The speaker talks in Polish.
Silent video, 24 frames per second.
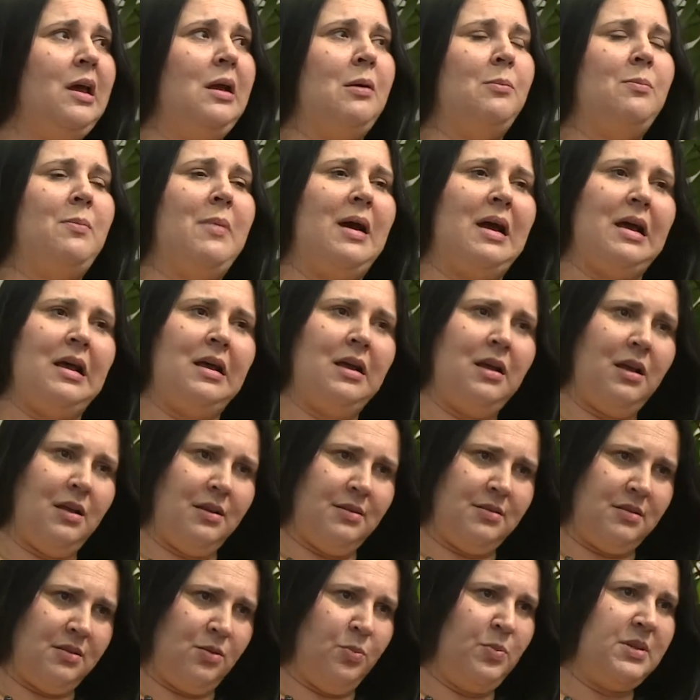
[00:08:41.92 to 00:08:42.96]
ma
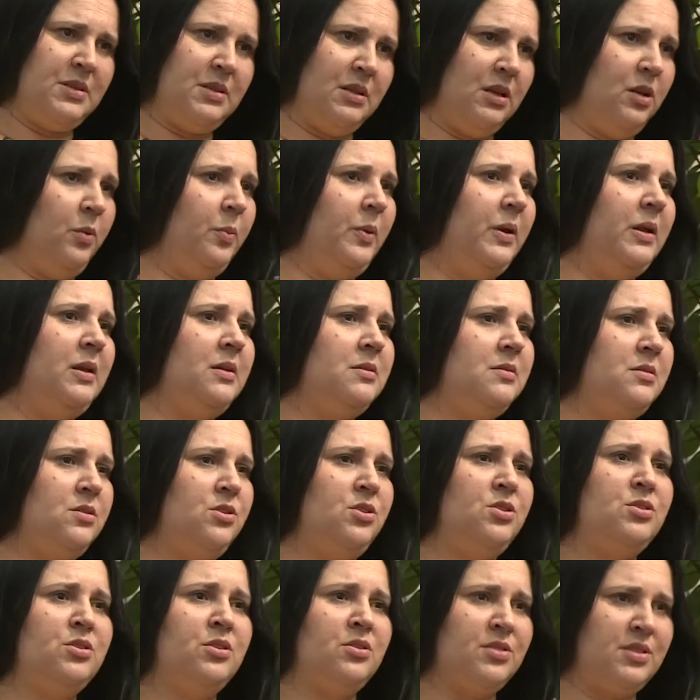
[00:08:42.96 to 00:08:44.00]
sobie z tych pieniędzy
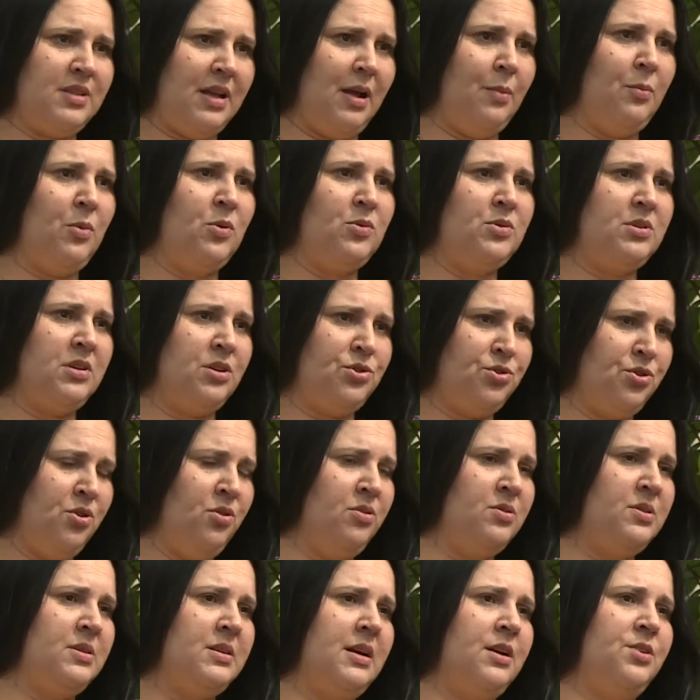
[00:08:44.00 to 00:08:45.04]
dziecko samo
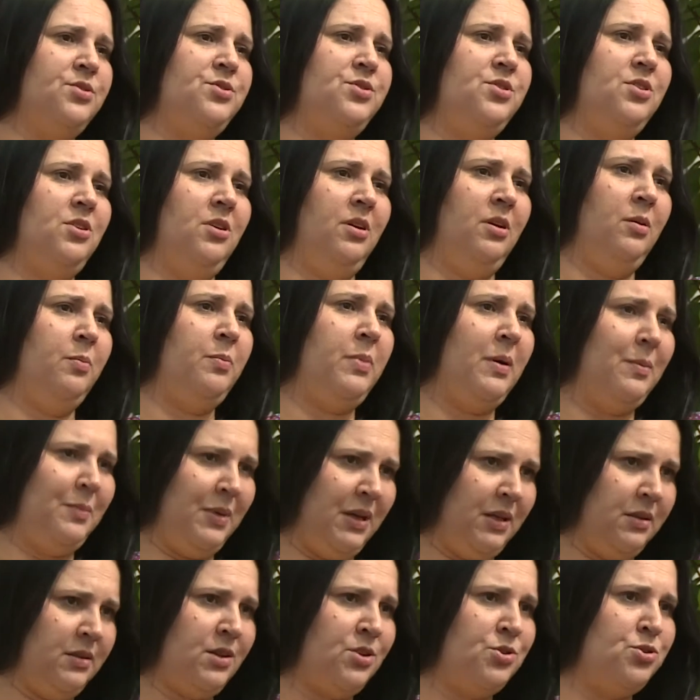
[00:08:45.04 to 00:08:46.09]
zarządzać i
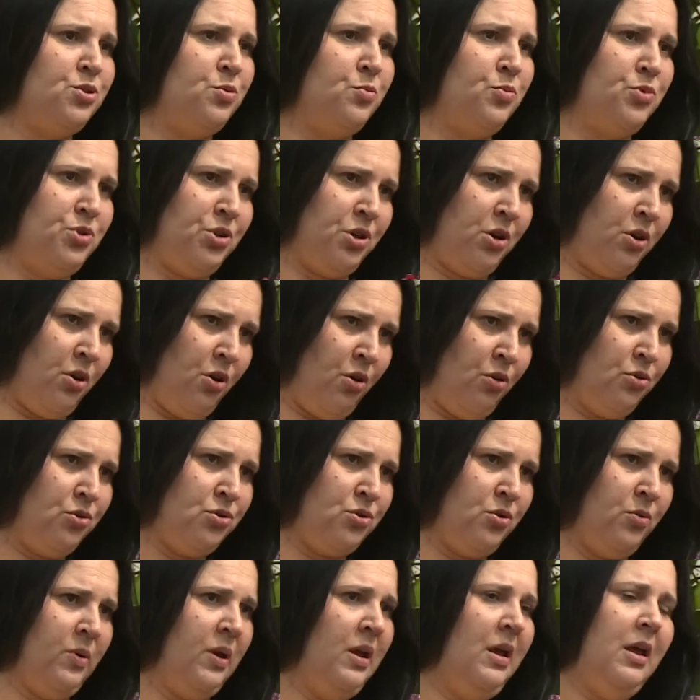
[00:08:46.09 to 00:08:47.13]
pamiętać, czy mu się
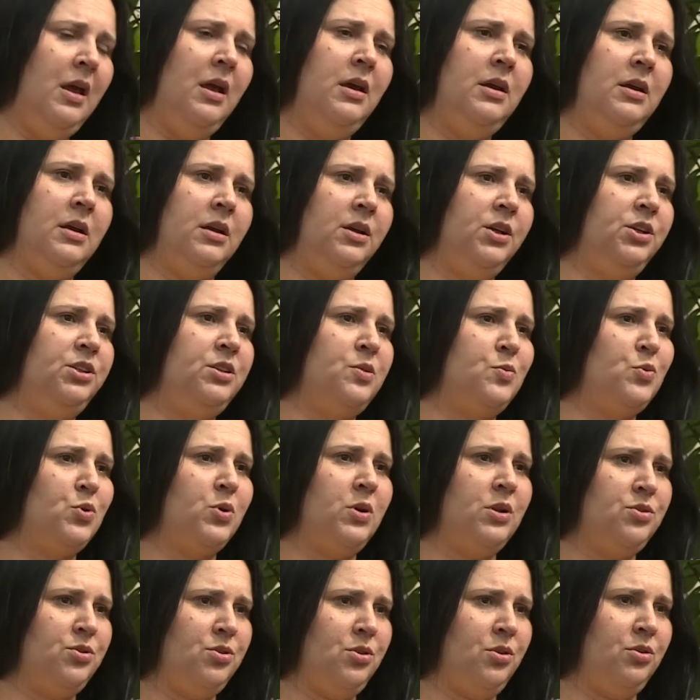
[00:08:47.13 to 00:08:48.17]
kończą jakieś na
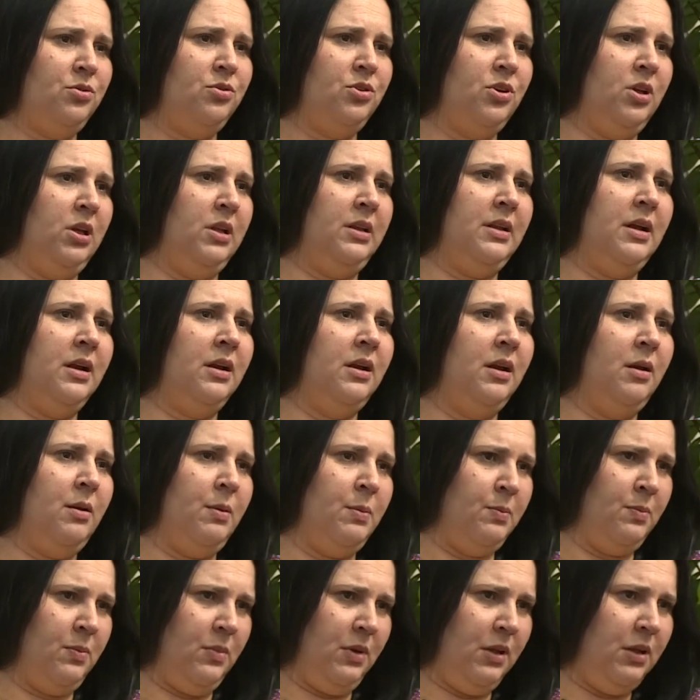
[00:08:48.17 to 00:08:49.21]
przykład środki takie
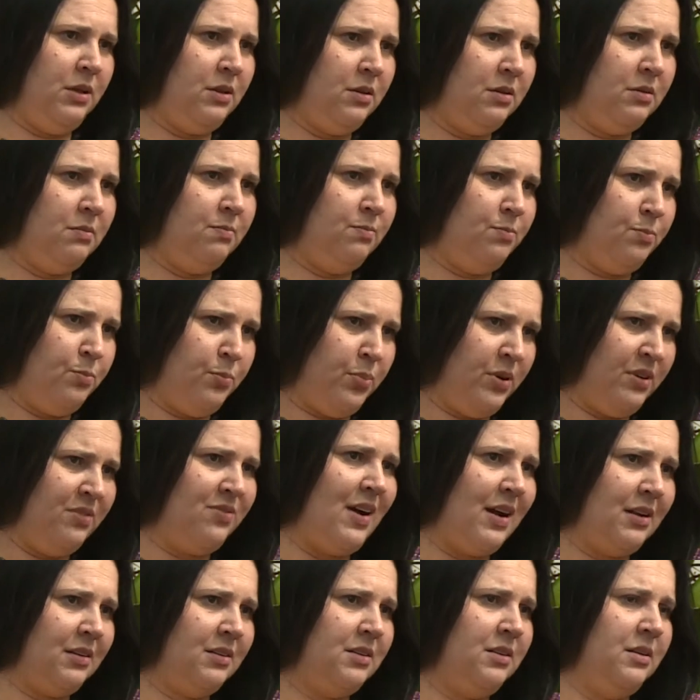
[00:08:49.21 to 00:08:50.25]

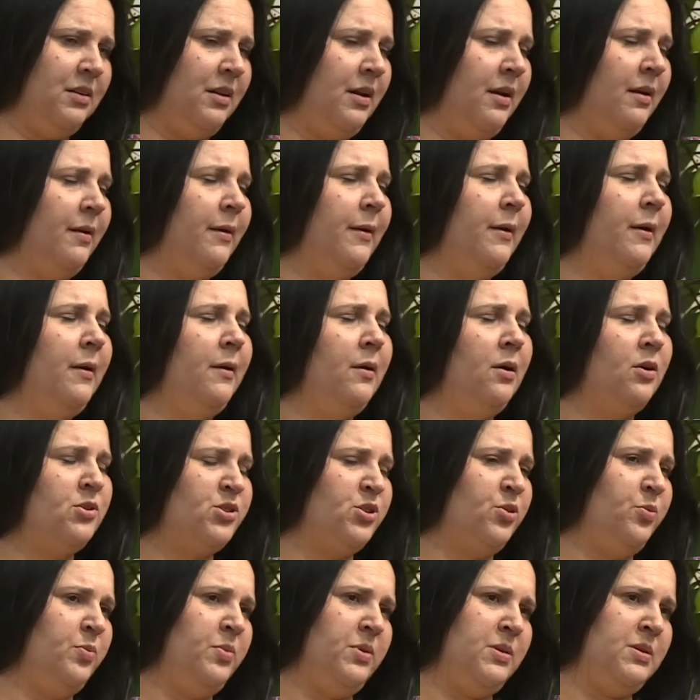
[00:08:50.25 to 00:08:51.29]
prywatne,
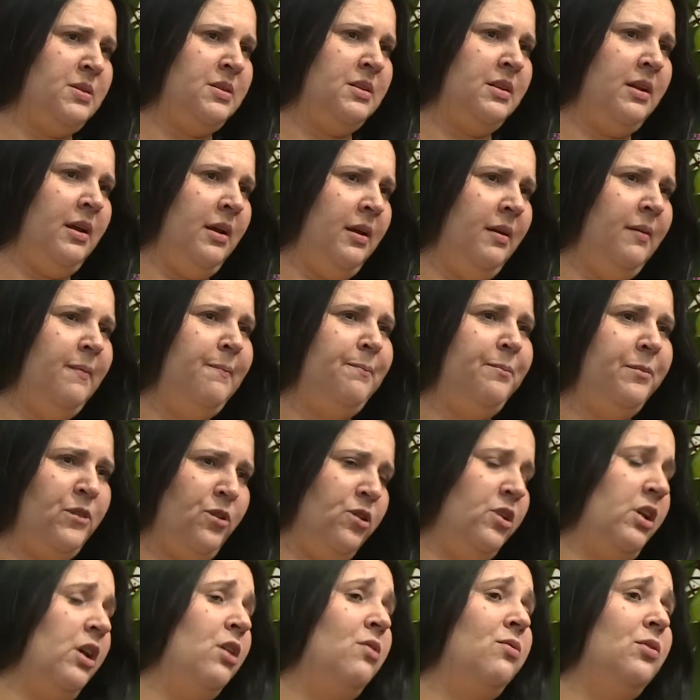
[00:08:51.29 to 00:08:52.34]
osobiste, to
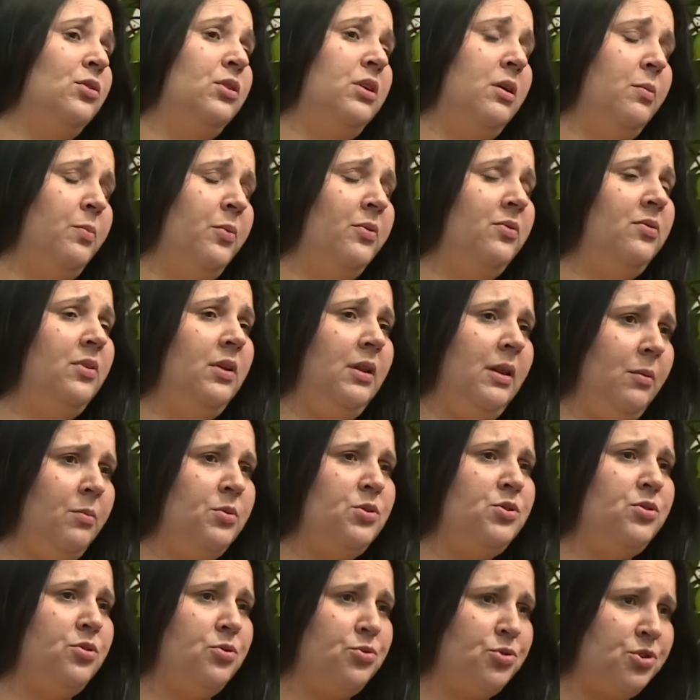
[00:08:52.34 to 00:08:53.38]
ta kwota powinna
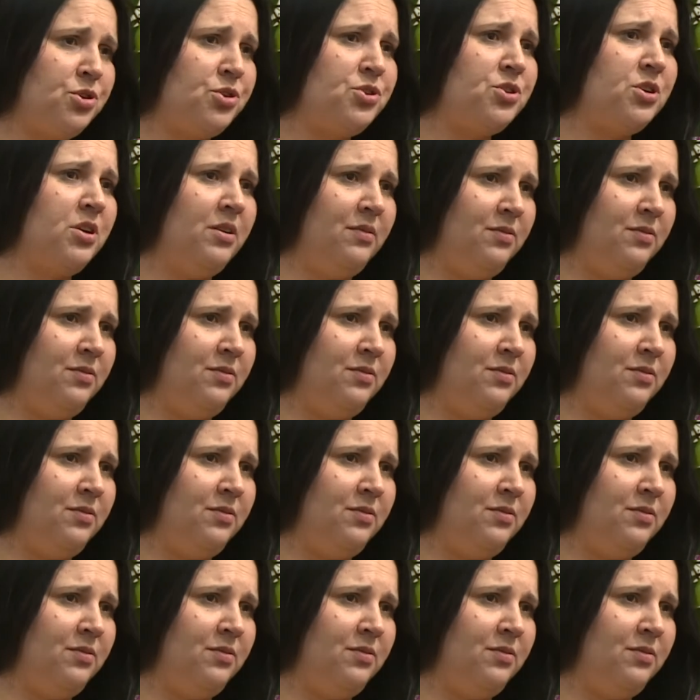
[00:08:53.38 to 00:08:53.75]
być troszeczkę